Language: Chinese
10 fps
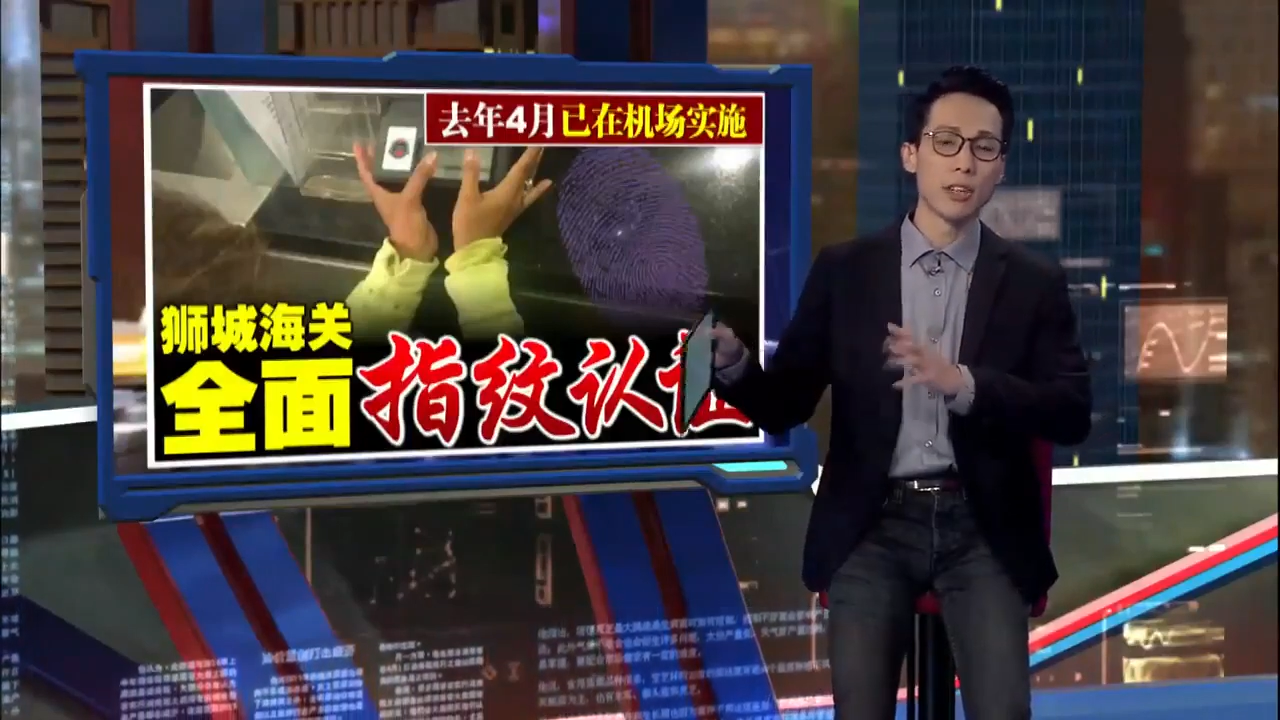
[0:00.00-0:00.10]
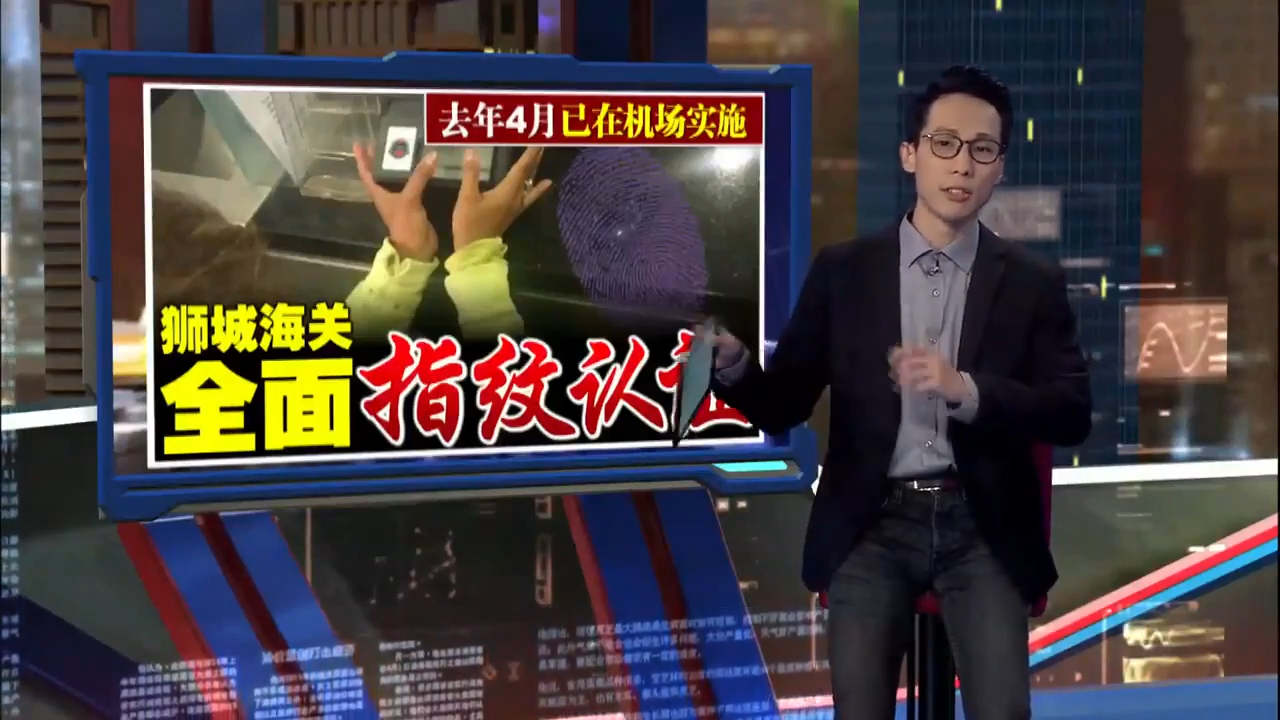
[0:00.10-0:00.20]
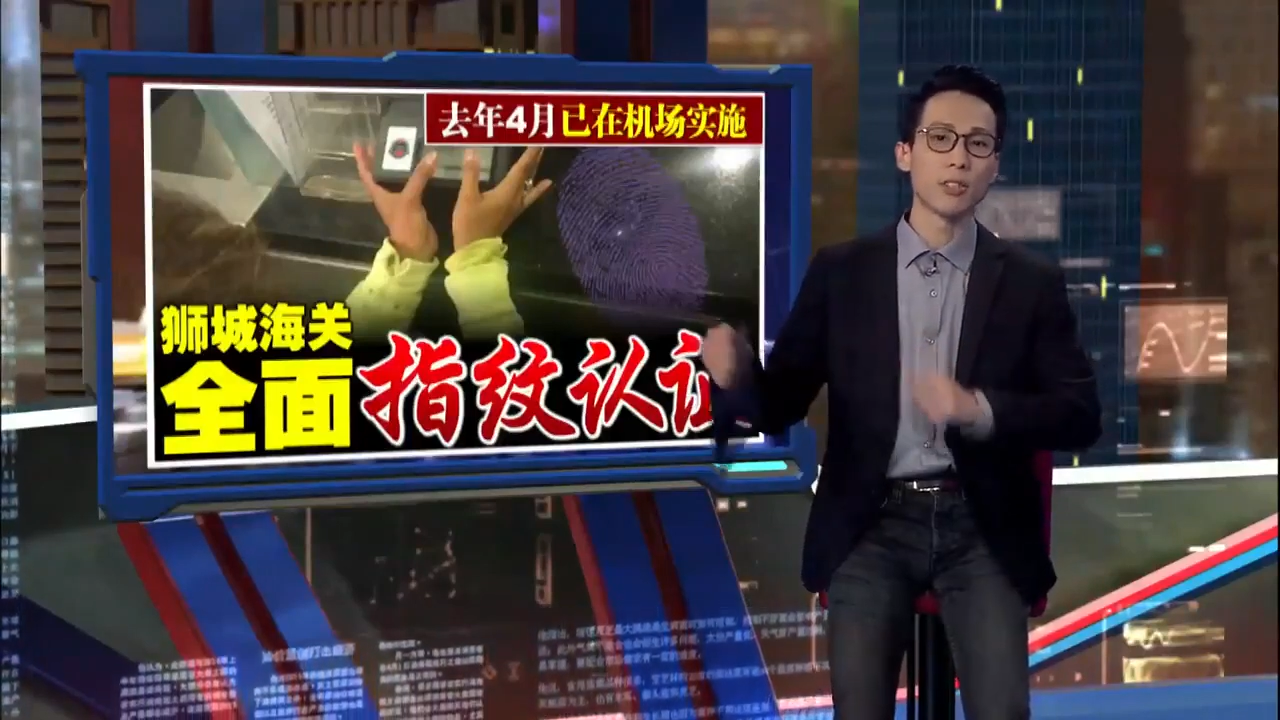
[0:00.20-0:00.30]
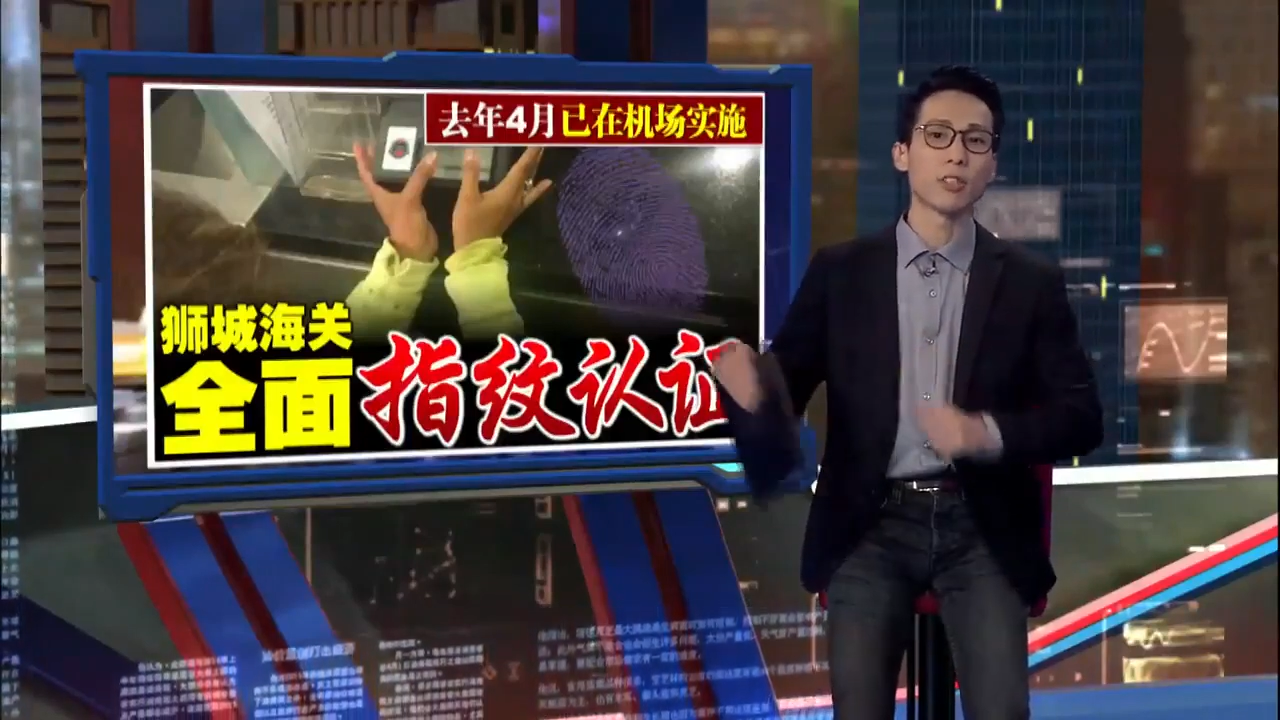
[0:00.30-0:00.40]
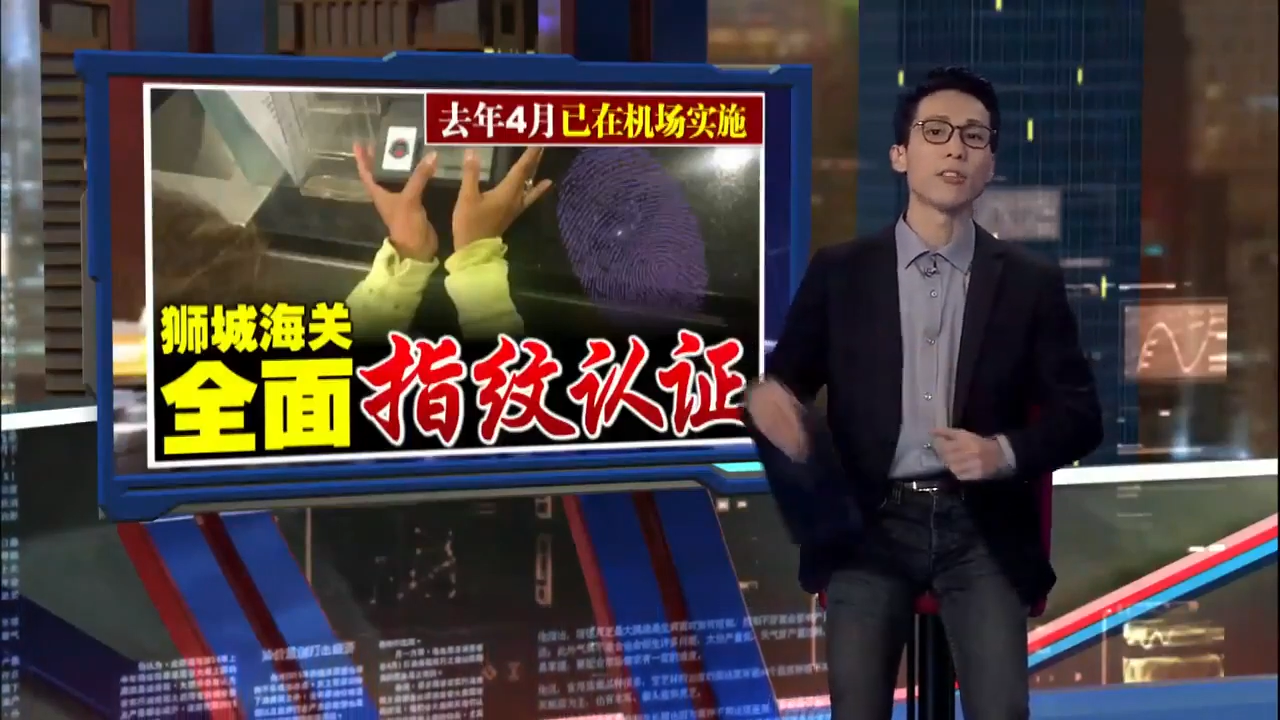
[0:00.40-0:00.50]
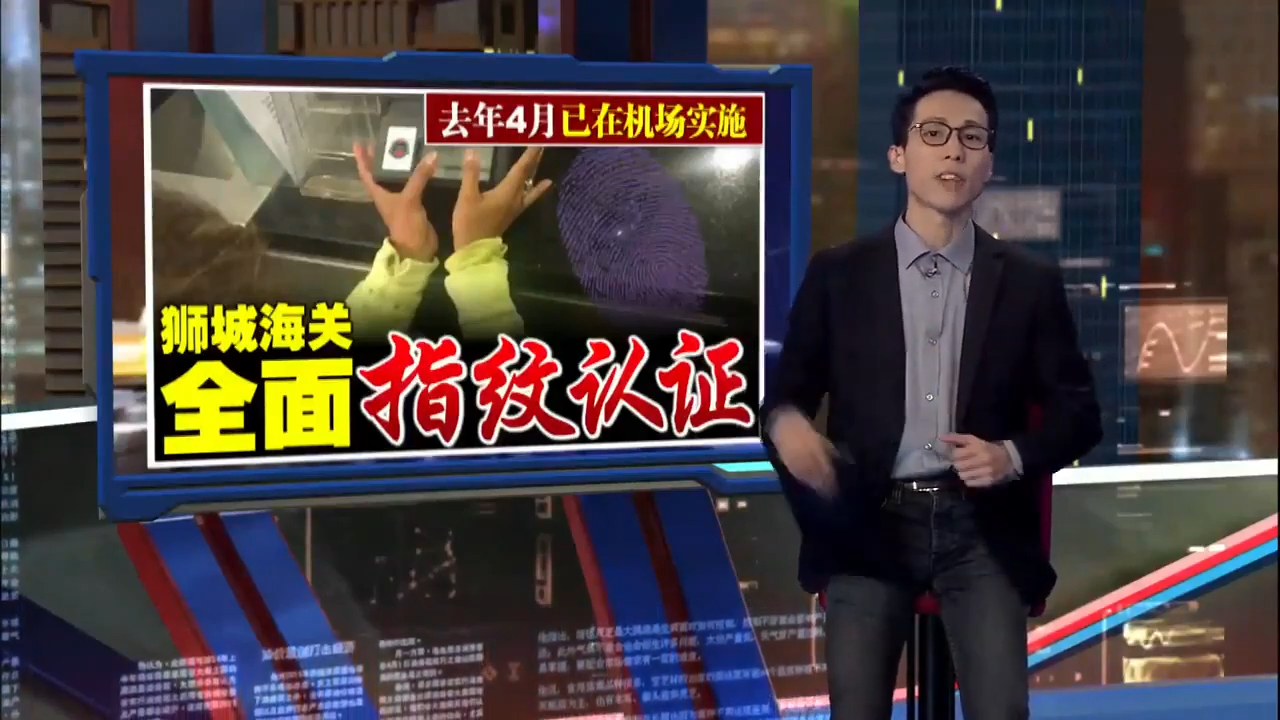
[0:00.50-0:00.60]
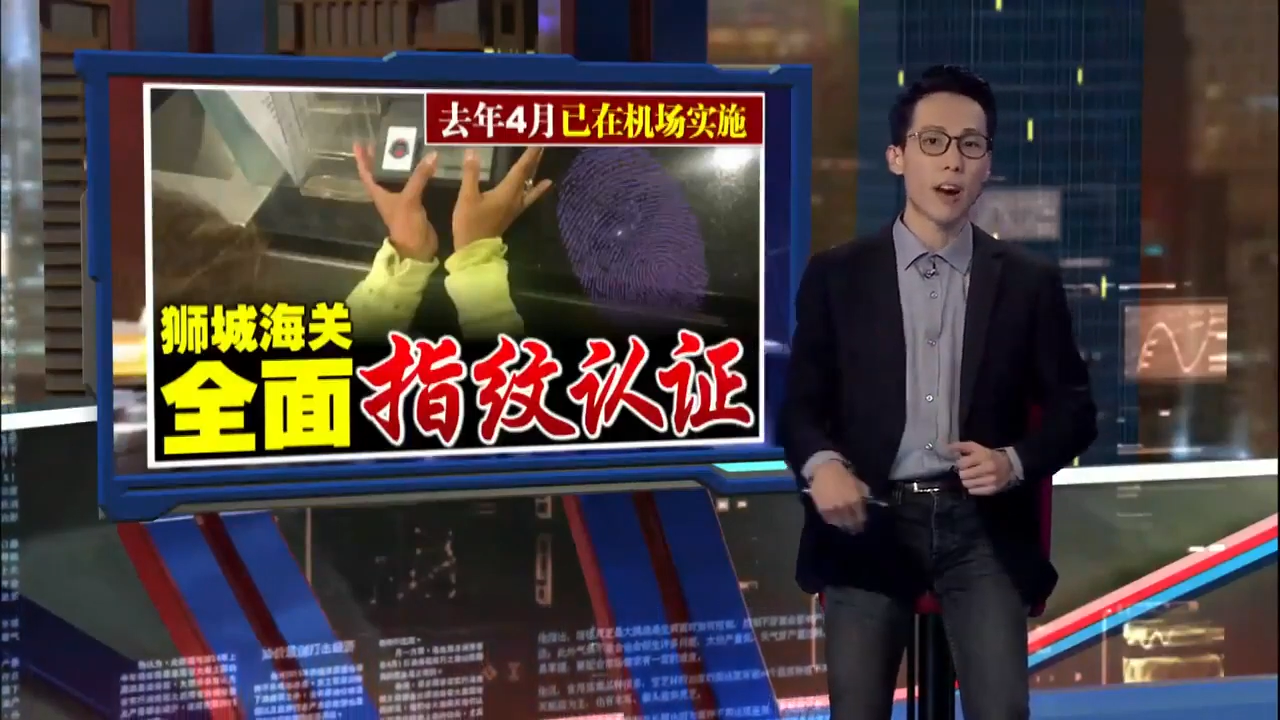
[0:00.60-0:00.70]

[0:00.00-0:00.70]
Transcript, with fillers: 人士身上